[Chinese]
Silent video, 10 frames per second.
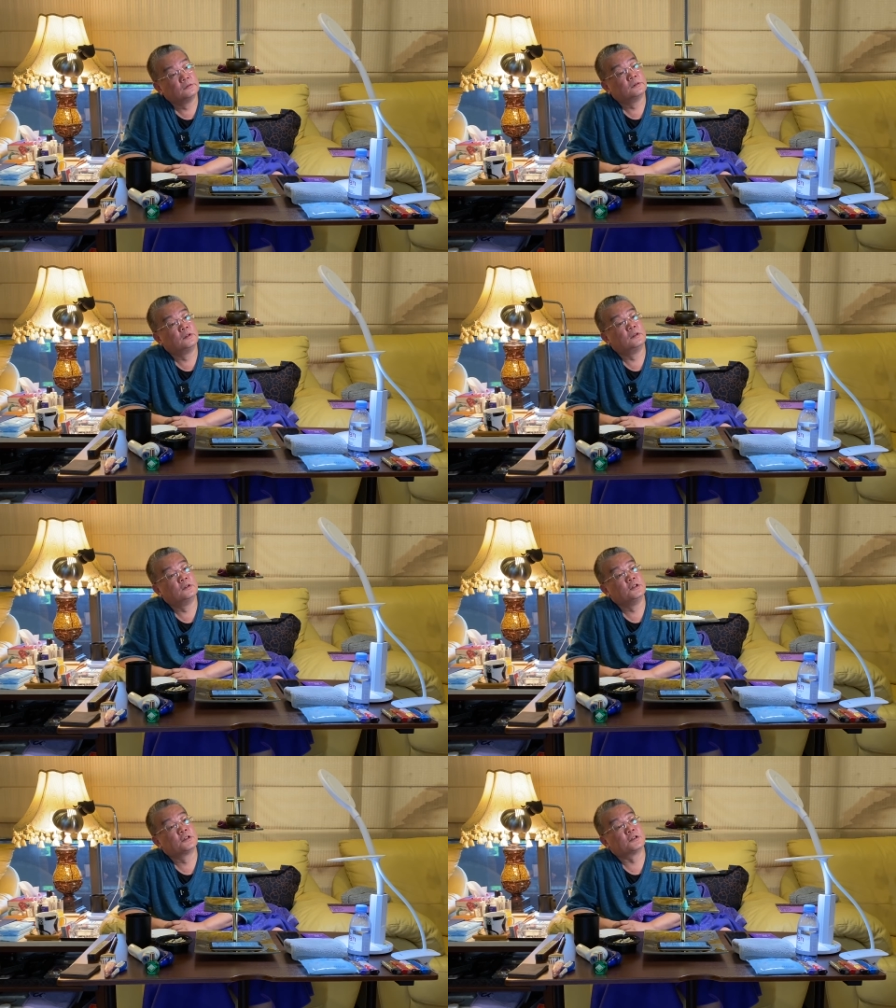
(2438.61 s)
呃，
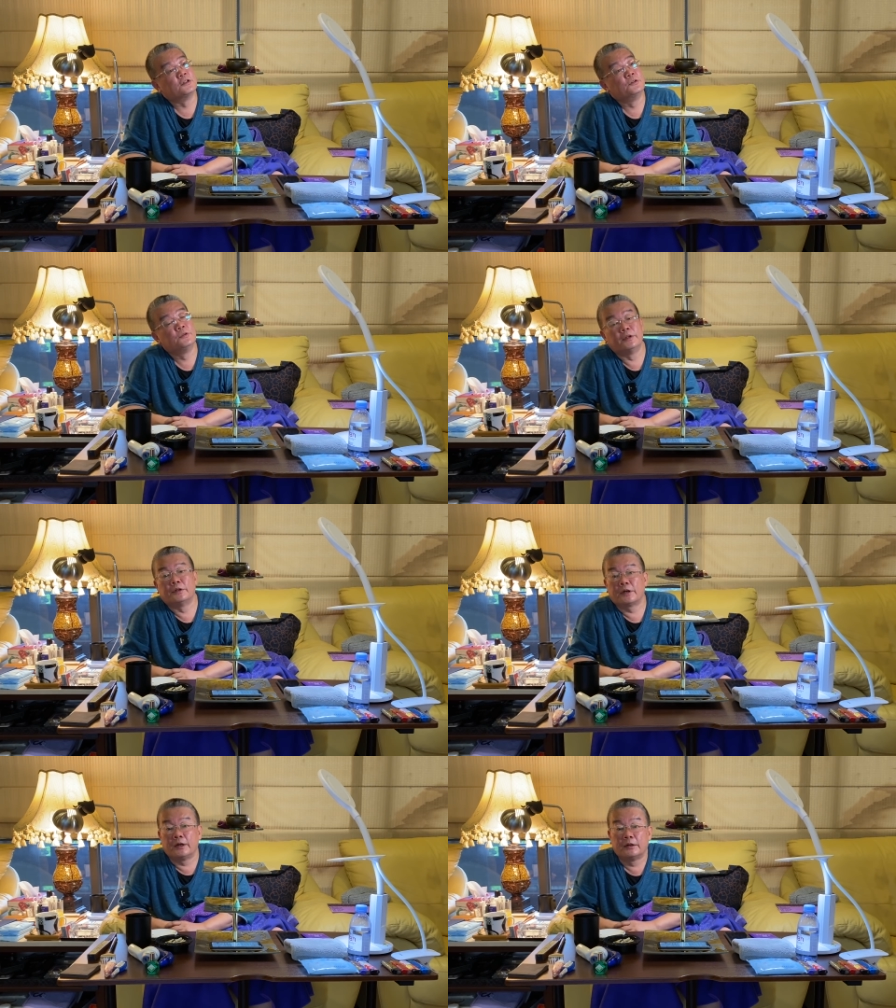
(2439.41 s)
一时因缘而
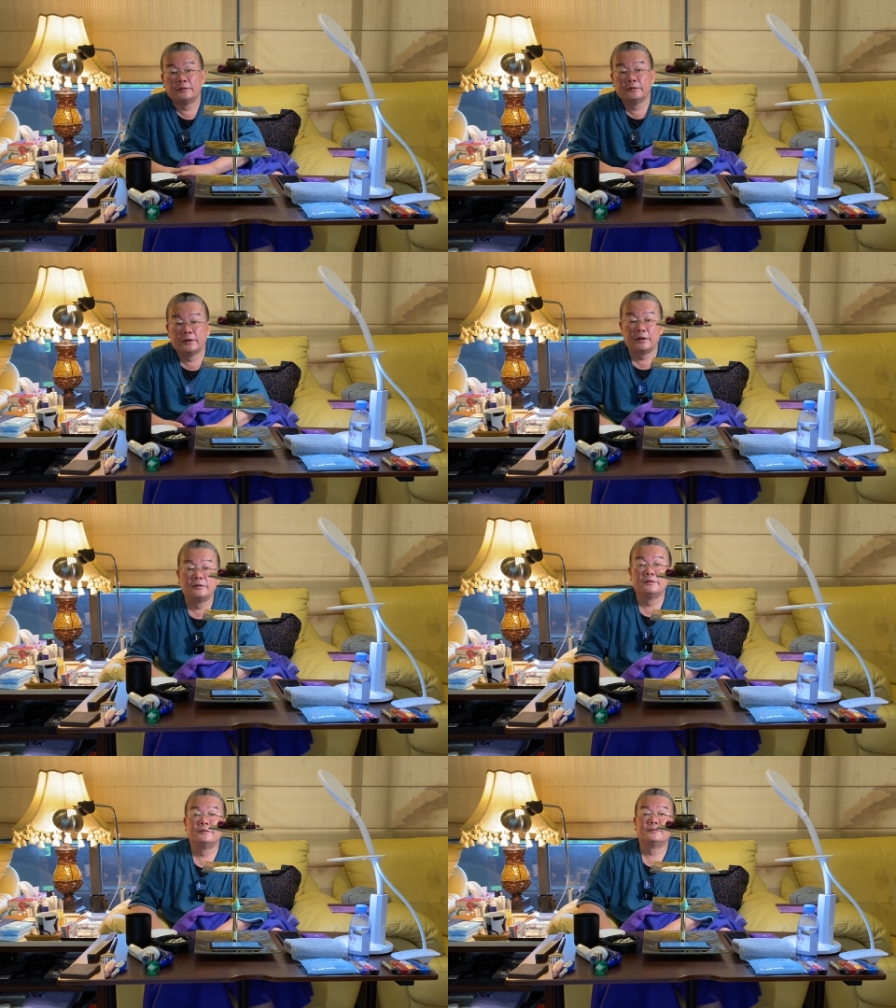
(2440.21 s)
开了。好，
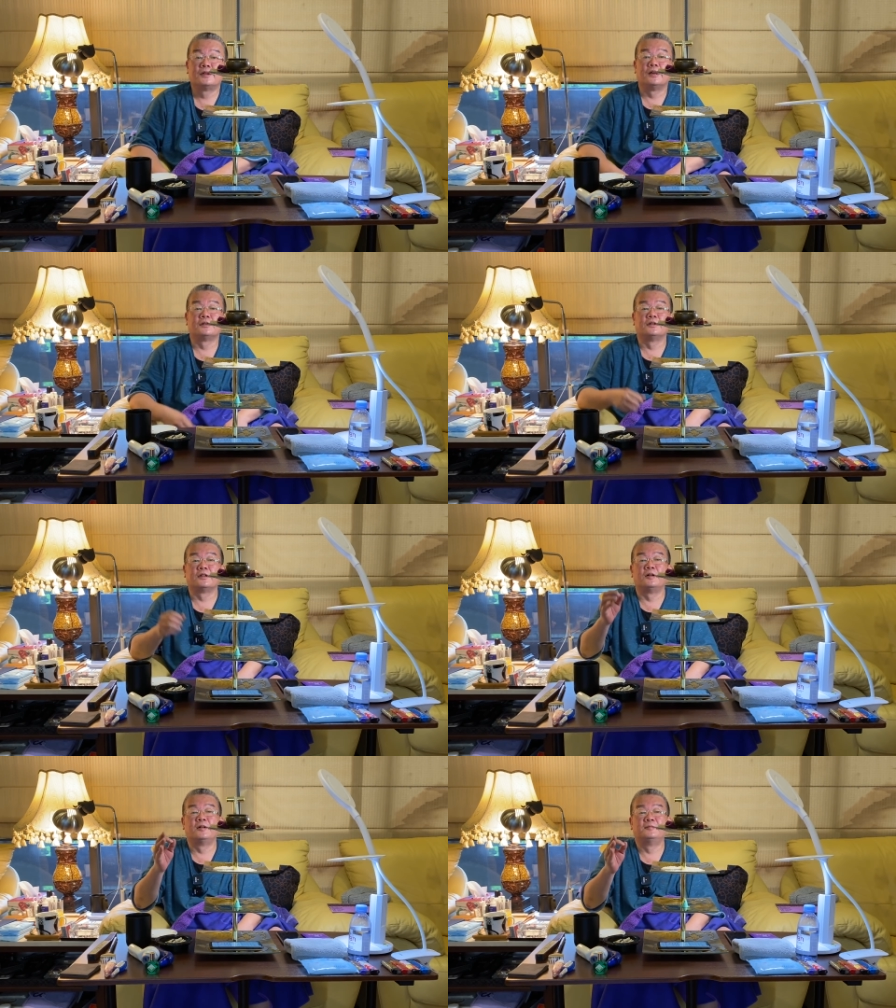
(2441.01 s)
加油加油加。
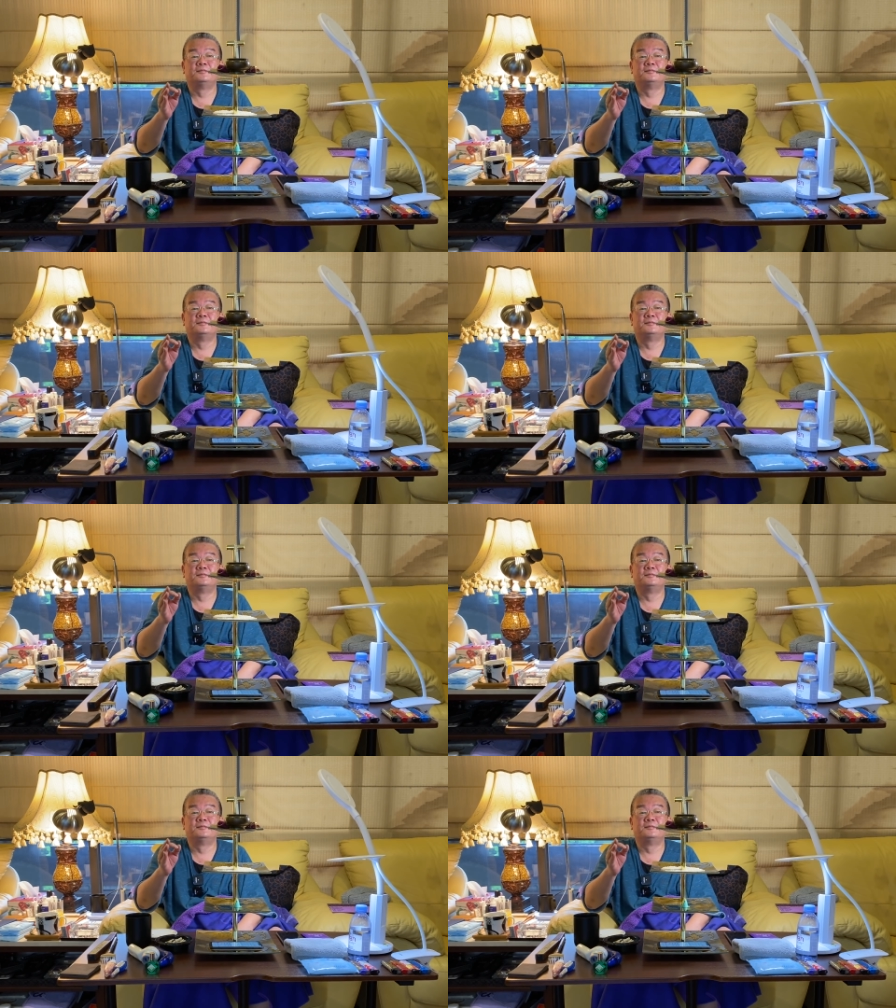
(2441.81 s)
油！